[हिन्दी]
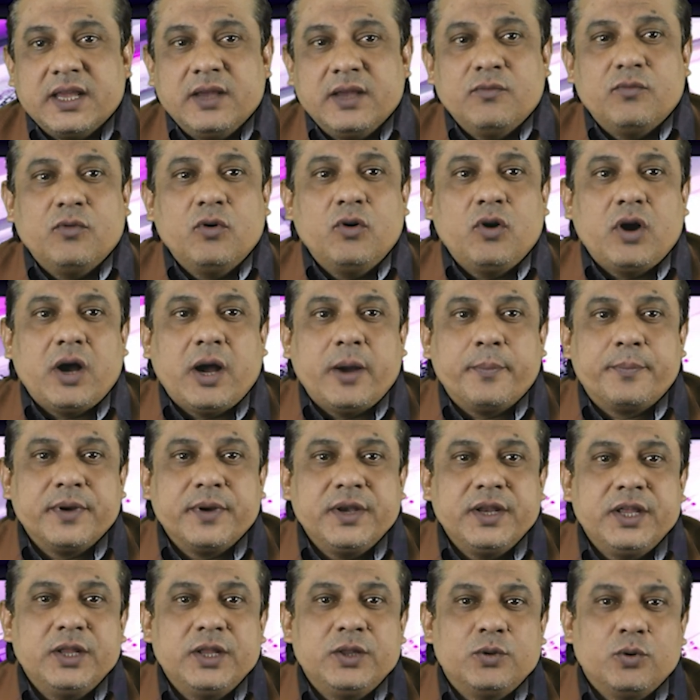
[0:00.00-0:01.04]
कि वो
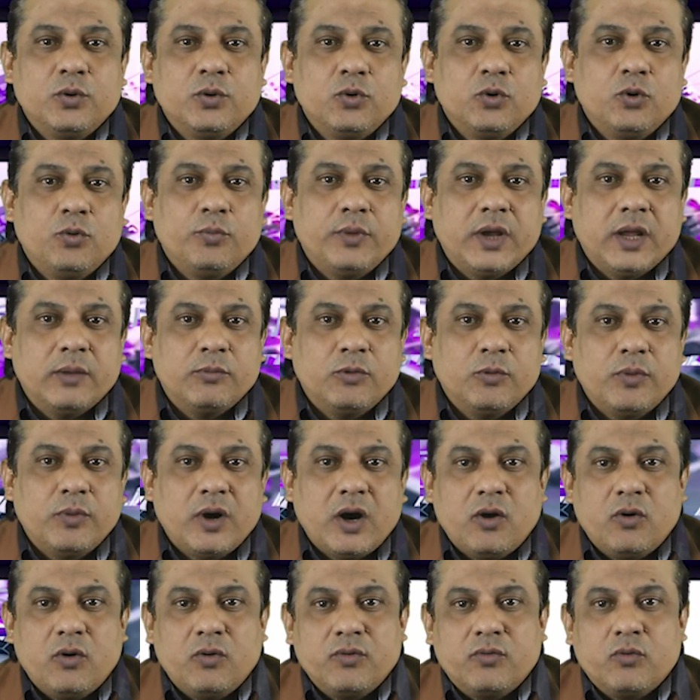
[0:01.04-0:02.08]
अपनी दोनों
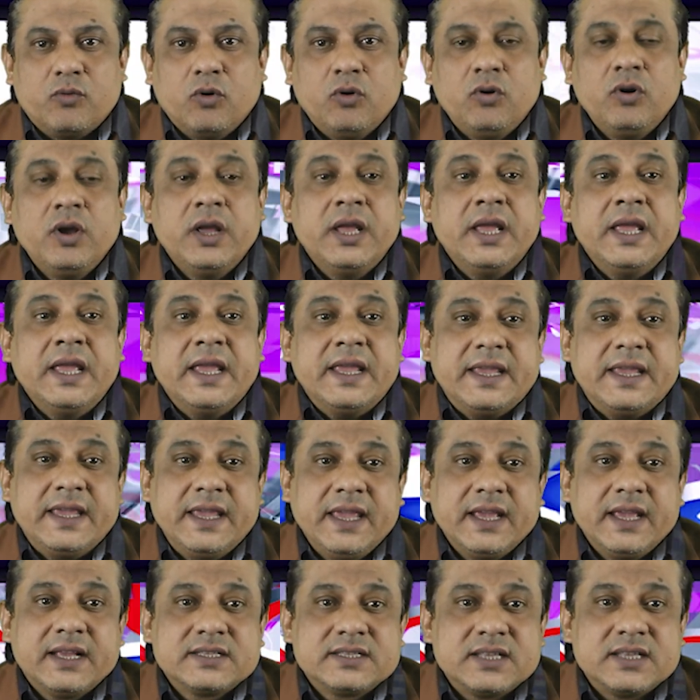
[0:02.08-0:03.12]
महबूबाओं को
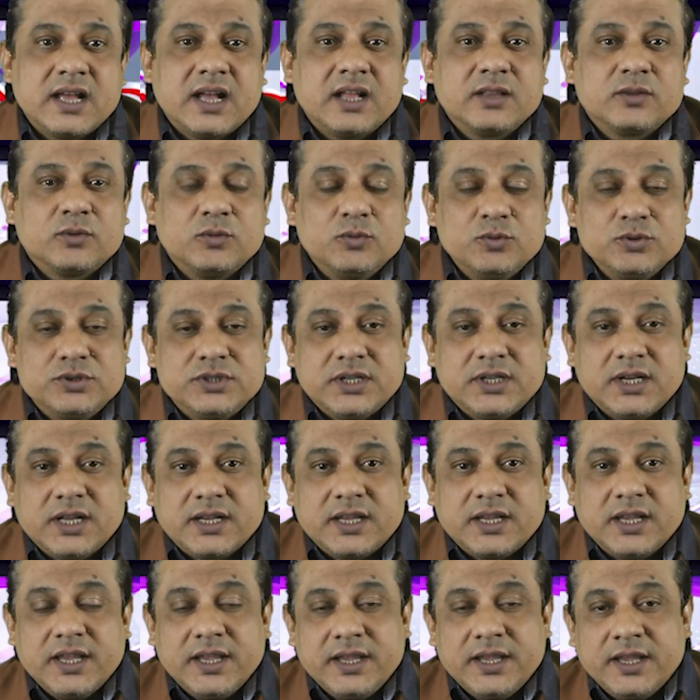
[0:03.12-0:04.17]
एक साथ खुश
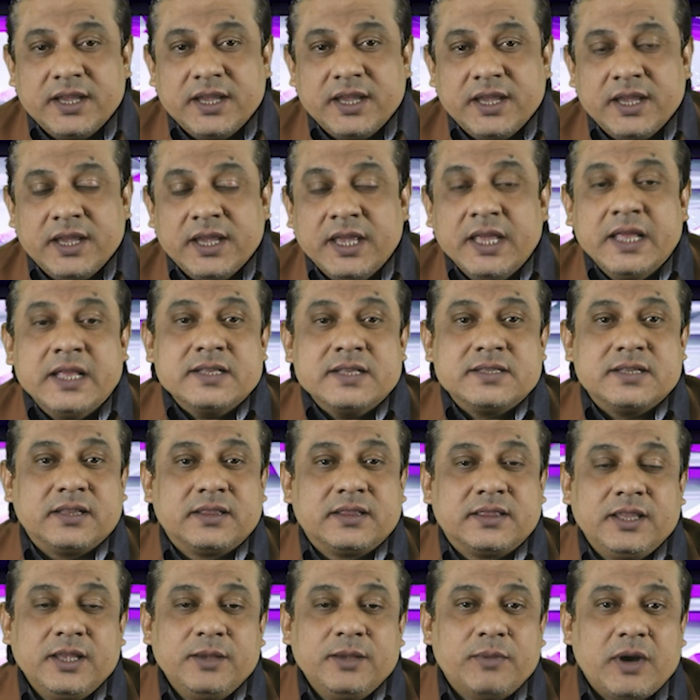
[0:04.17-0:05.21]
रखेंगे
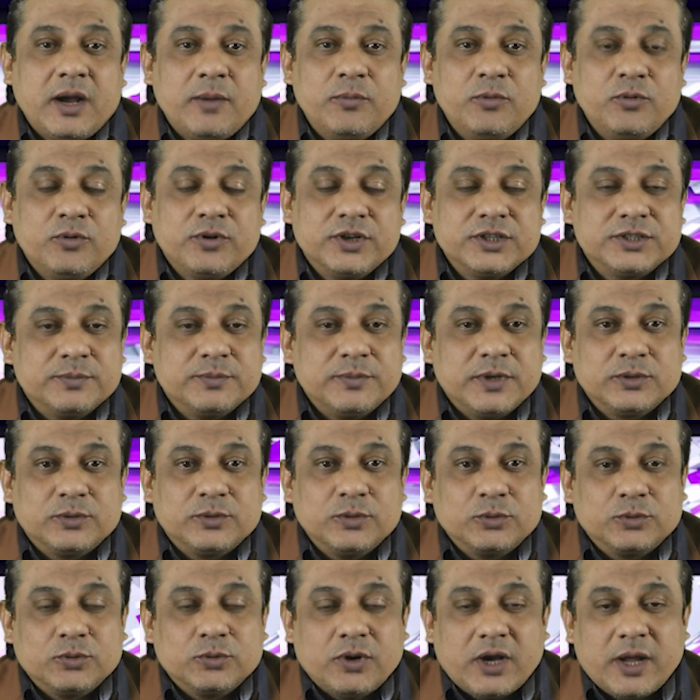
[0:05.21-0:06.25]
सत्ती बाबू किस्मत हो
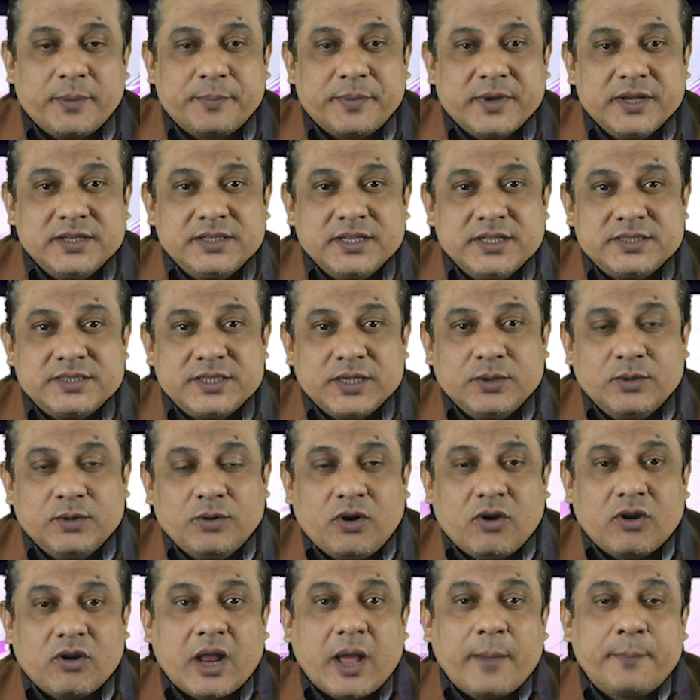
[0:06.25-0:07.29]
तो आपके जैसे हो
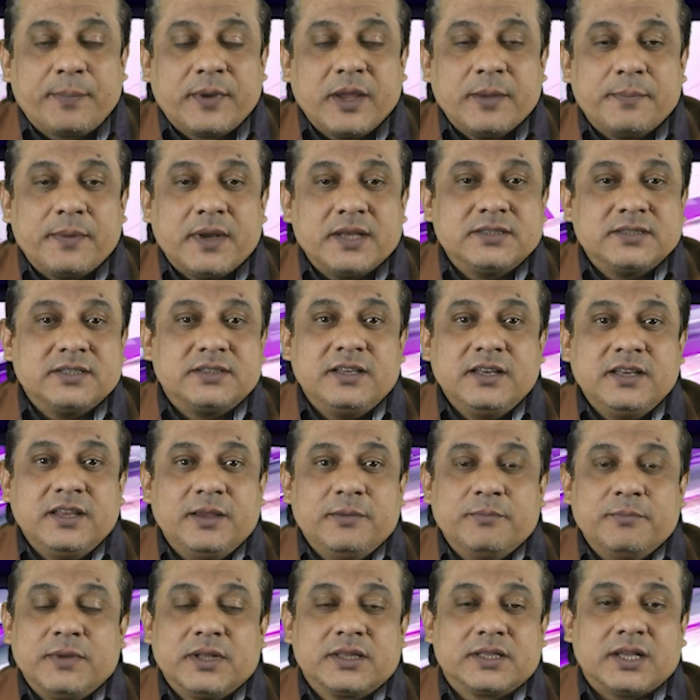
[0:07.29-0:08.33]
और आपके पास इतनी
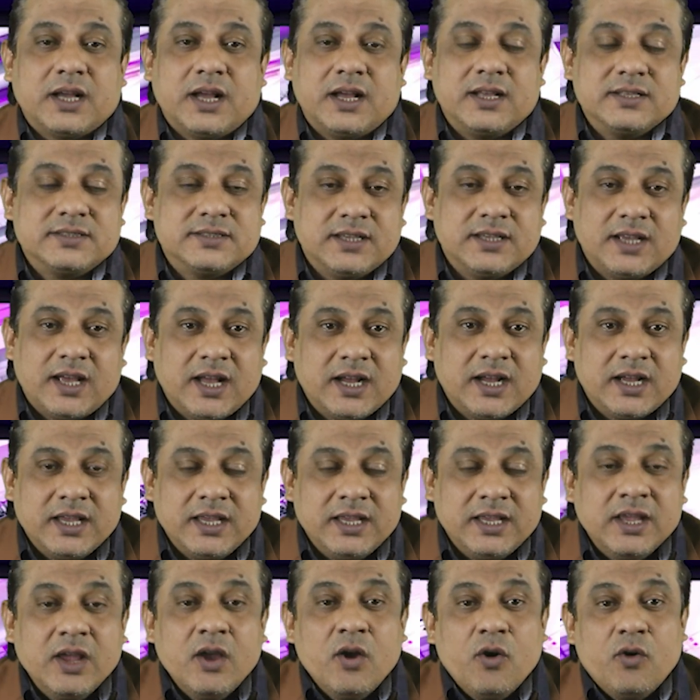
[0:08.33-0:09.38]
हिम्मत कहाँ से आ
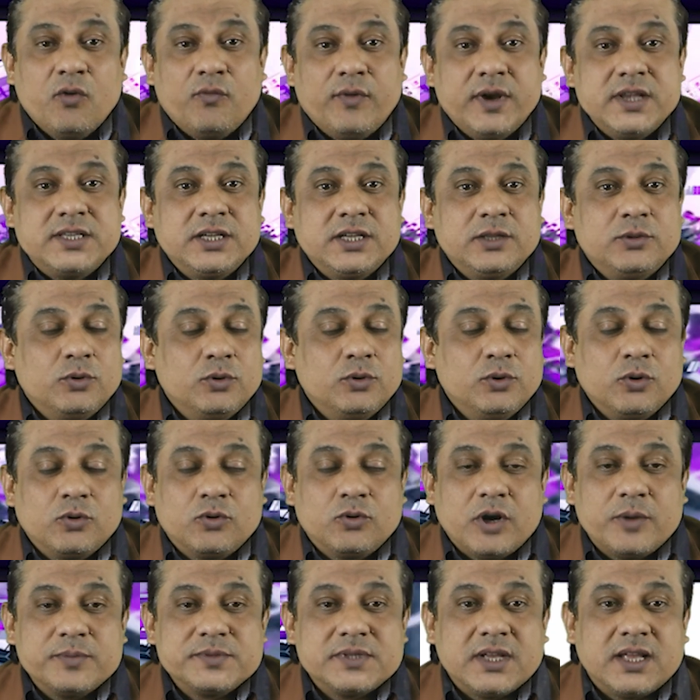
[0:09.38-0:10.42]
गई वैसे दोनों को
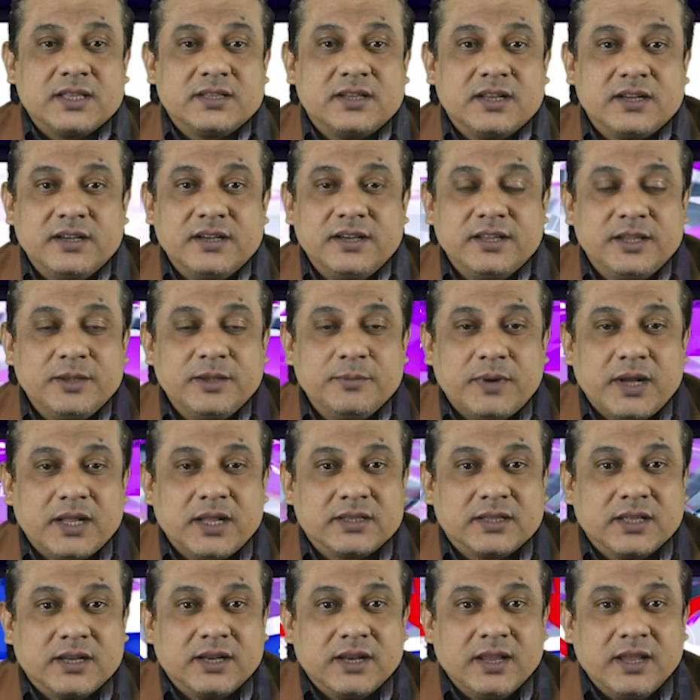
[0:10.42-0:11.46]
आप साथ रखने की बात
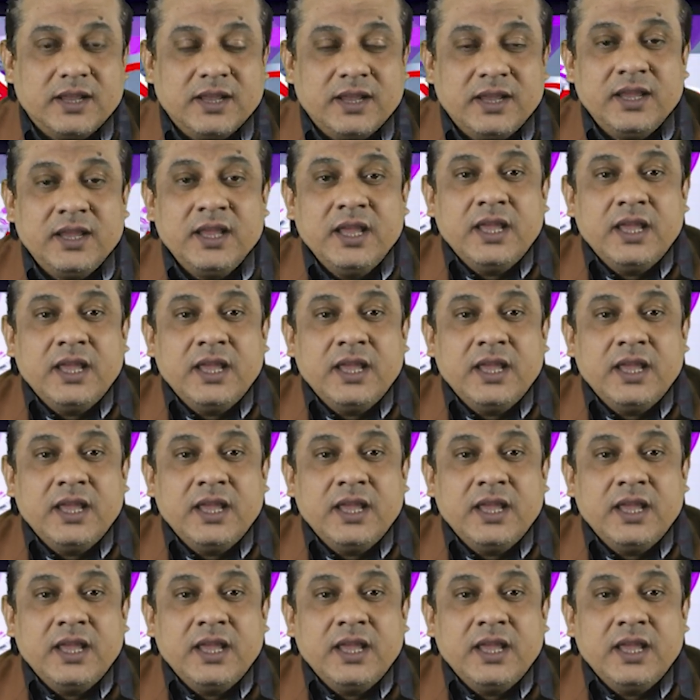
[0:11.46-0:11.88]
कर रहे हैं